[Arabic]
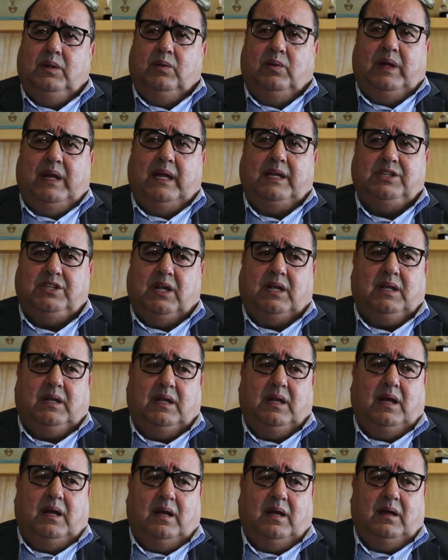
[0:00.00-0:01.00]
ولا
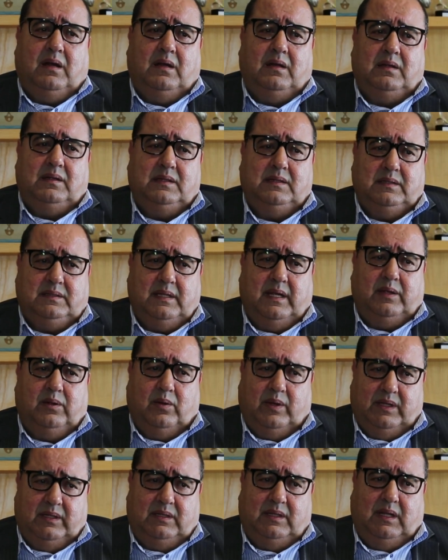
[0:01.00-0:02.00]
شك
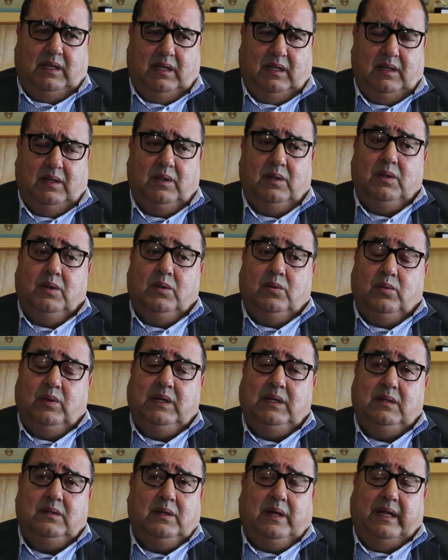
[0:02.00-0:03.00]
سيؤدي
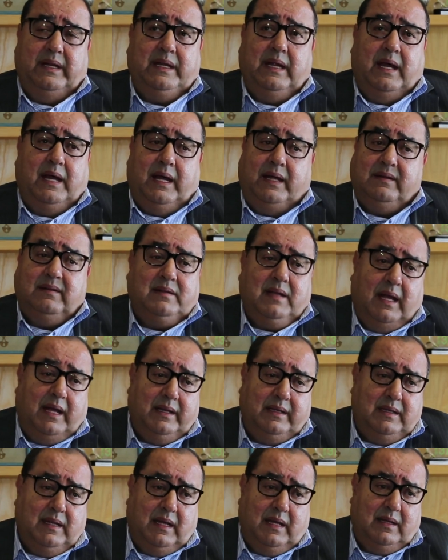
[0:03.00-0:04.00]
ونحن حتى
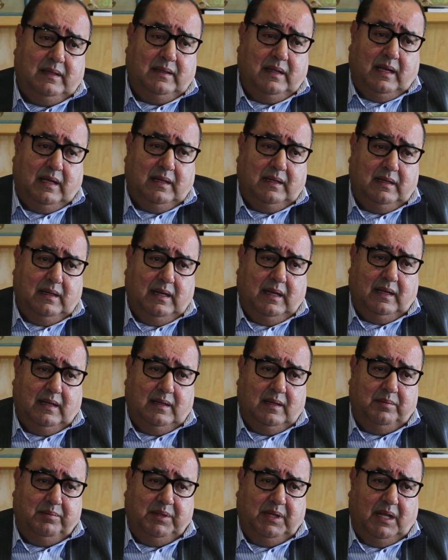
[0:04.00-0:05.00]
حنا داخل
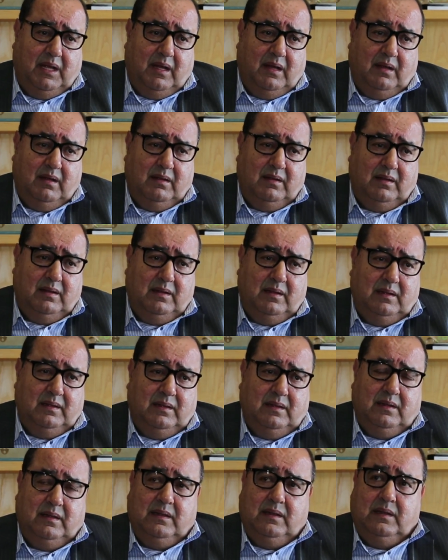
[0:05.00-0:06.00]
الأغلبية
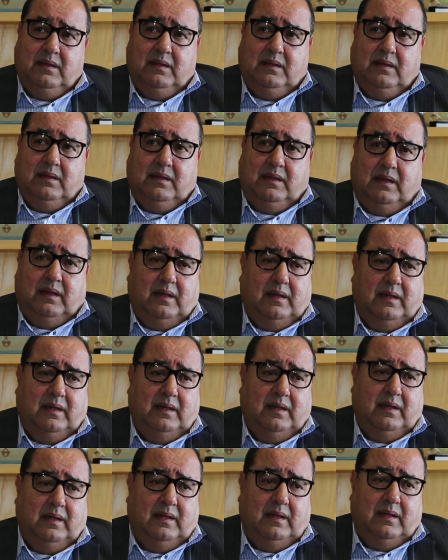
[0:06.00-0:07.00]

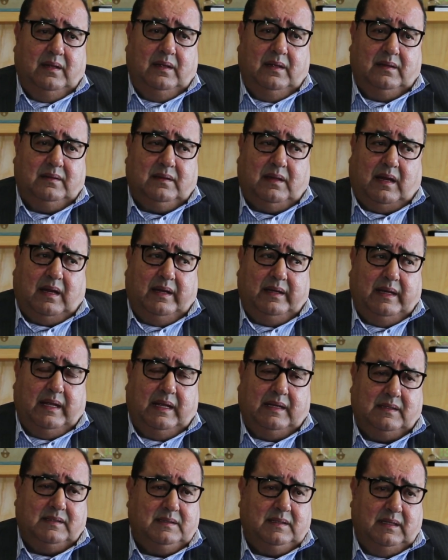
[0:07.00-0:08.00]
آه، طرحنا
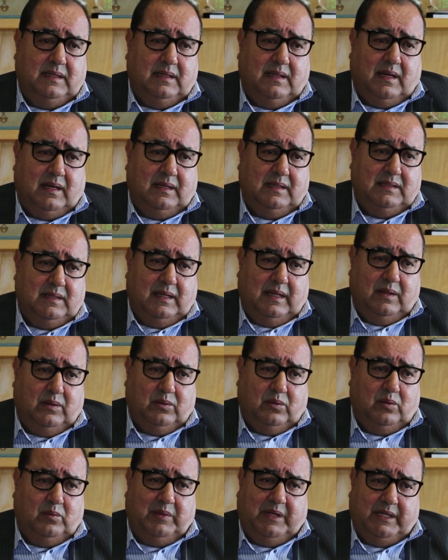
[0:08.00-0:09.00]
على السيد رئيس
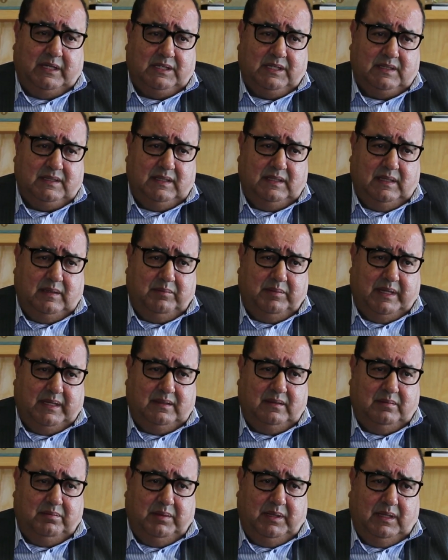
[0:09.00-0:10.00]
الحكومة أنا شخصيا
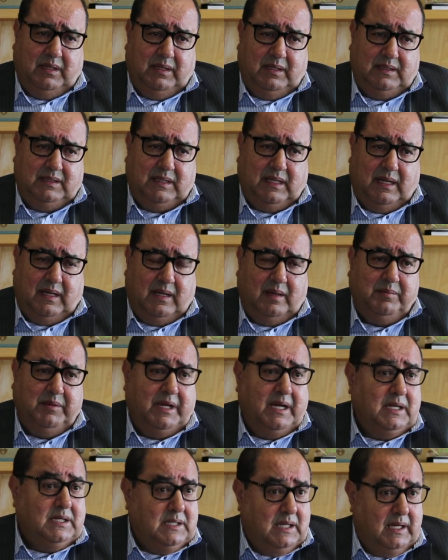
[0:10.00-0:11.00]
بعثت به رسالة من
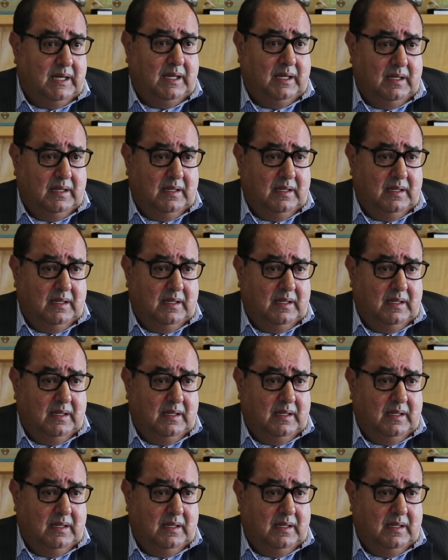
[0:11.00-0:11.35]
أجل